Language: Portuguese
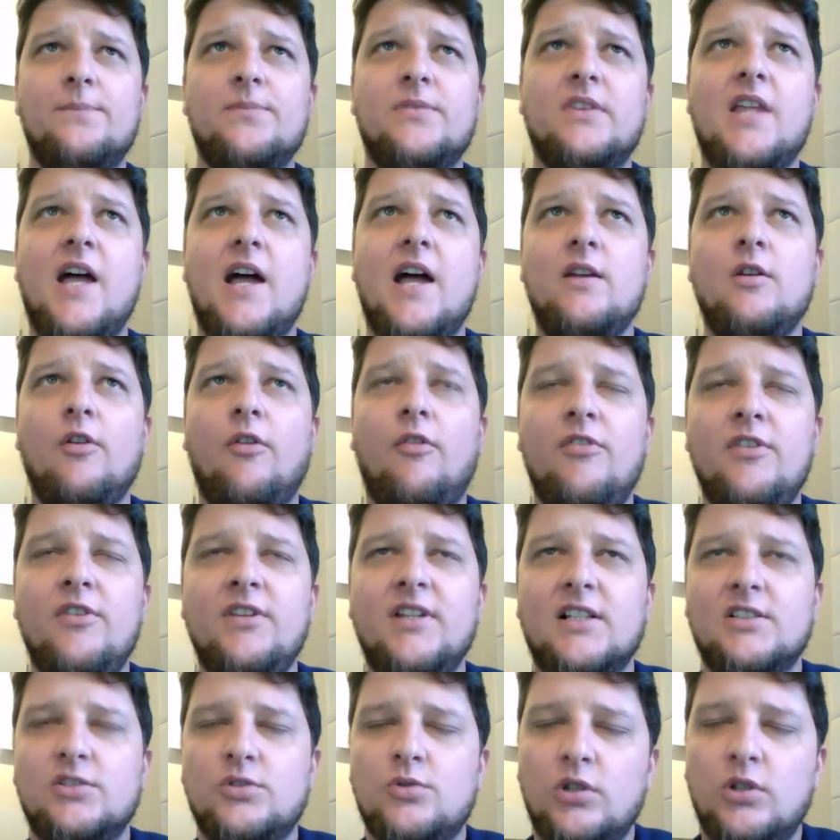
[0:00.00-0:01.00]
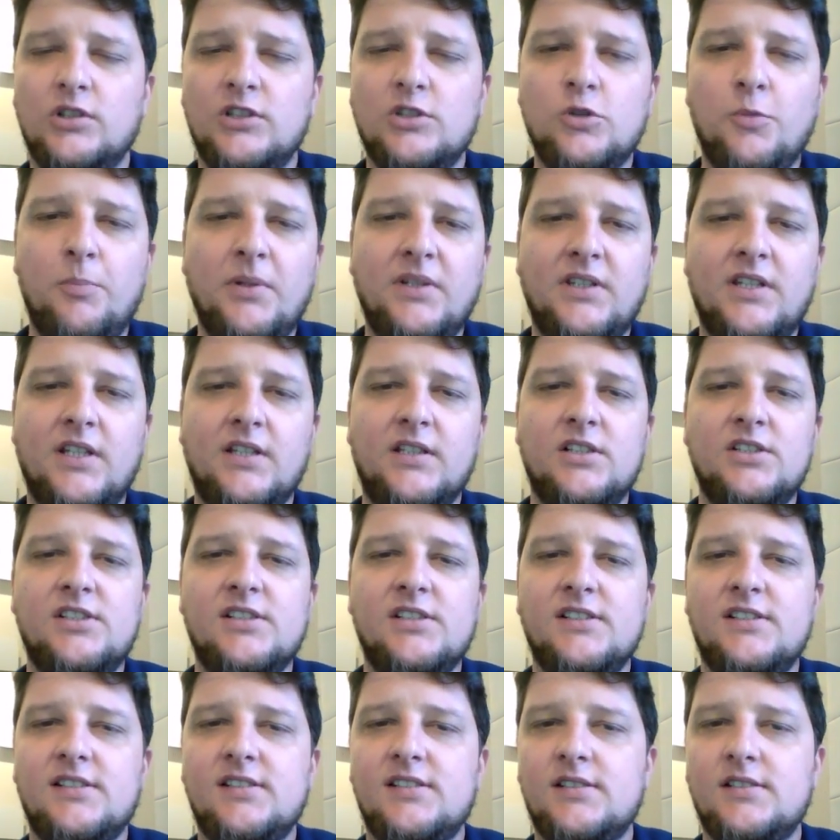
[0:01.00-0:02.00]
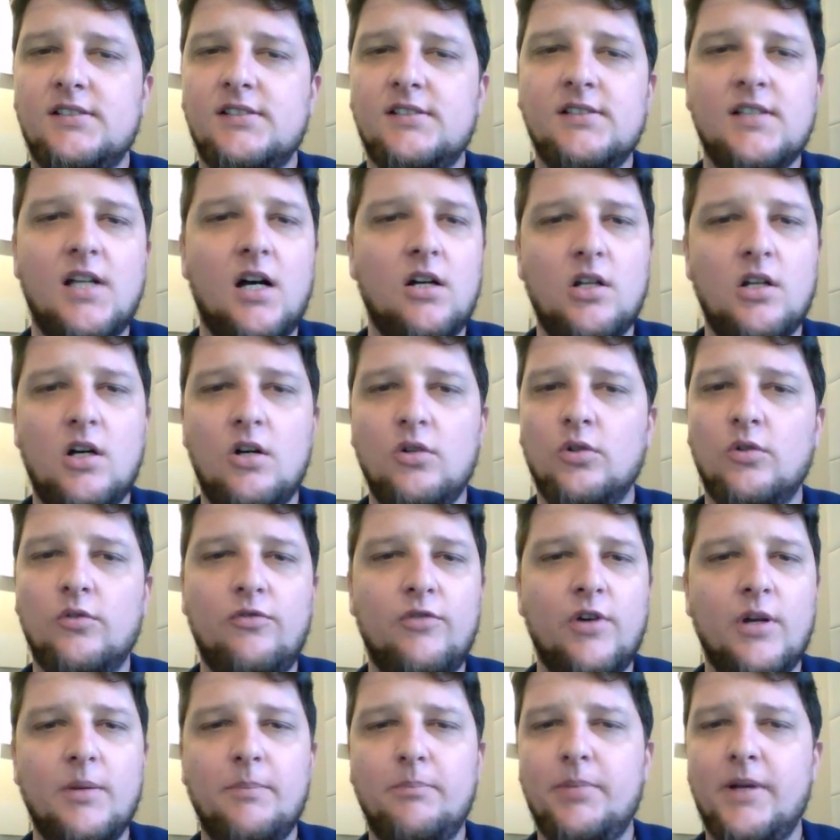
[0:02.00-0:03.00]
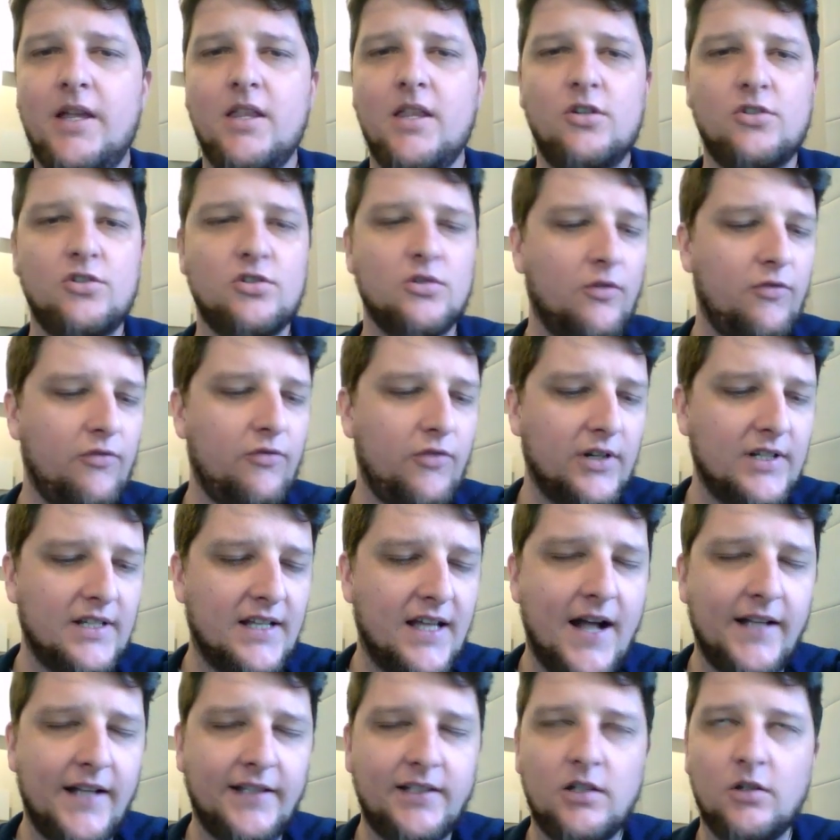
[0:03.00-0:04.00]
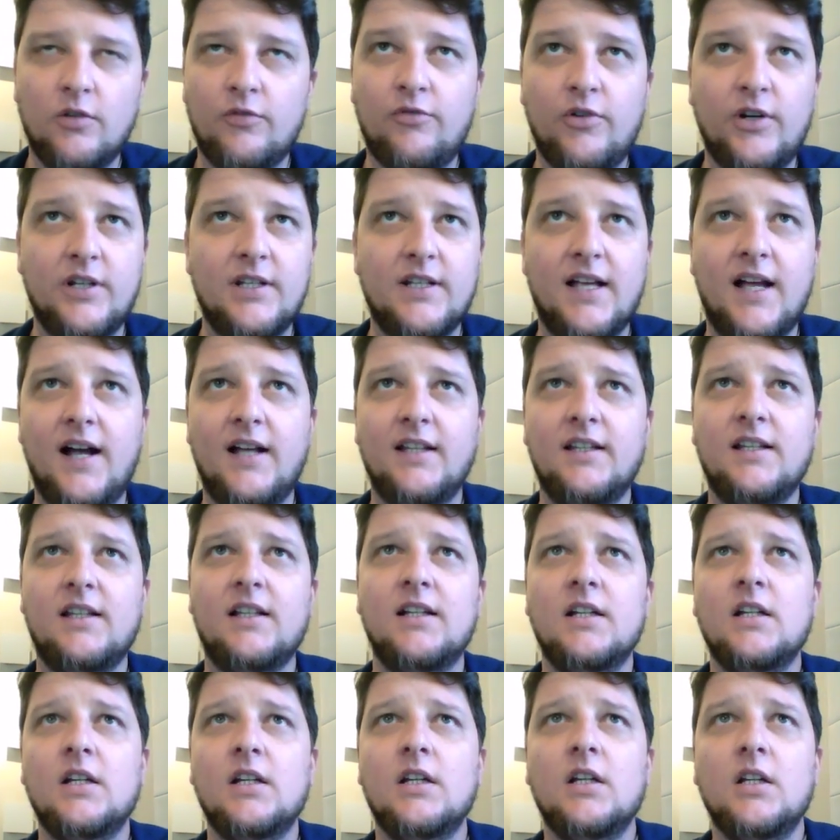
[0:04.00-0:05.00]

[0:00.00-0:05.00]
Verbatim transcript: Daí no fim das contas o Pitana diz: "Não, não, não foi pênalti, não foi nada, não foi nada".